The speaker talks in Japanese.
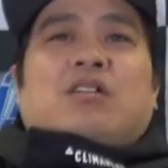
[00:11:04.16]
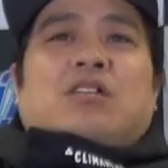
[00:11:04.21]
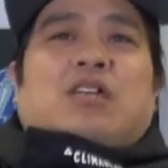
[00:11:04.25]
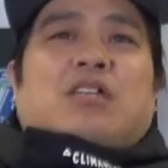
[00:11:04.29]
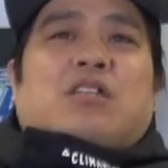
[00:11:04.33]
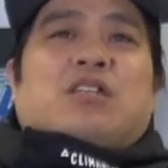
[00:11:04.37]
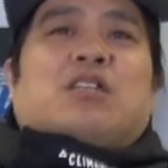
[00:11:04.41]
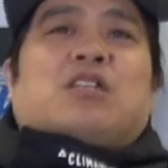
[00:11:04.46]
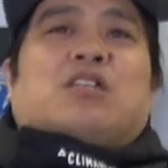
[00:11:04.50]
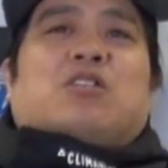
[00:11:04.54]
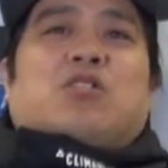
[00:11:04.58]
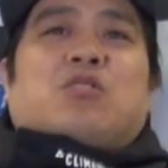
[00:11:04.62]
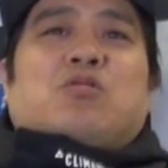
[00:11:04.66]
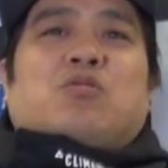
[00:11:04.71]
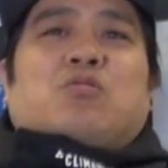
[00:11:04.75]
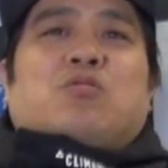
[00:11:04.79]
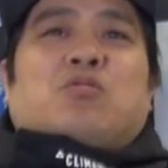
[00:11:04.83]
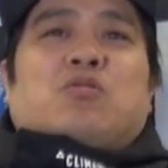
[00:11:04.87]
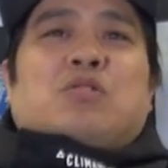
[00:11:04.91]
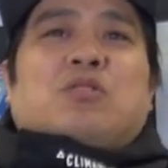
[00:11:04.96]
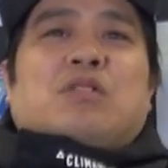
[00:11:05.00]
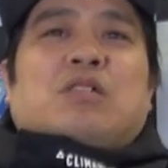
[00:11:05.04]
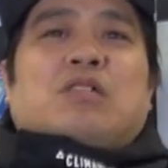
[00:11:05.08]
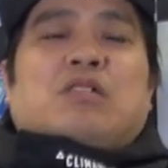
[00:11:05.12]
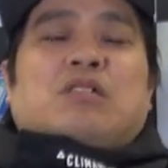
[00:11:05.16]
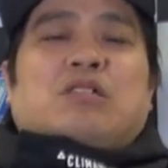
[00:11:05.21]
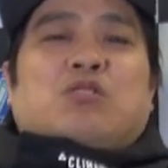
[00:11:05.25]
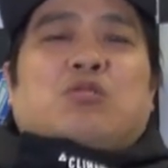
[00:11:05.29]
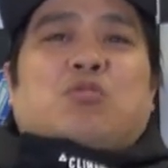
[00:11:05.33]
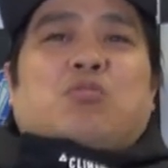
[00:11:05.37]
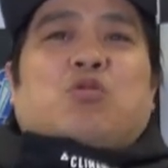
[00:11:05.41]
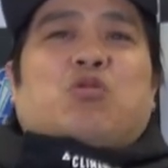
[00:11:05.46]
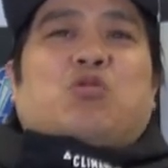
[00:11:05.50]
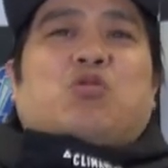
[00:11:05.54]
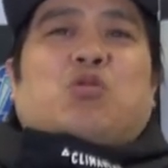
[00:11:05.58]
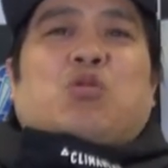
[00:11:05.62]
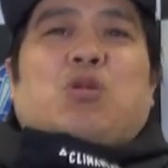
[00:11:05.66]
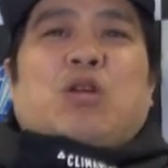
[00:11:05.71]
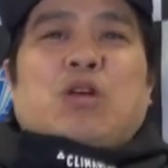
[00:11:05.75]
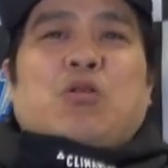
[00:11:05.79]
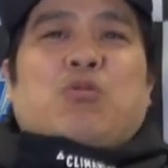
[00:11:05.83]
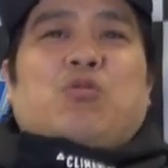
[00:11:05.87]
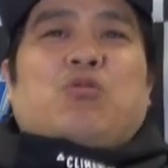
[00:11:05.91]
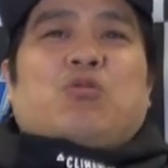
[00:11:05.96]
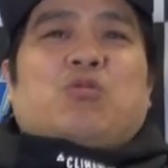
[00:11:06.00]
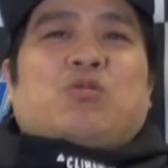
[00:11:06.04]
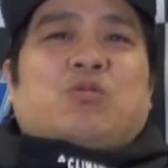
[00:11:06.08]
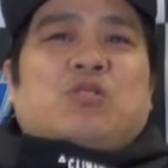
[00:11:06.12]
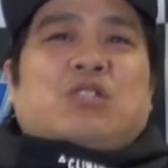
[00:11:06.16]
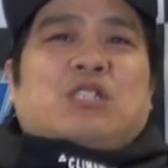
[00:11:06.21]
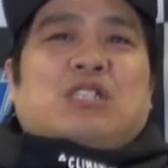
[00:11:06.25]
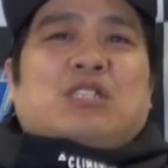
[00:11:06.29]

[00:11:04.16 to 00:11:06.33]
をやってたんですけど、はい、僕それを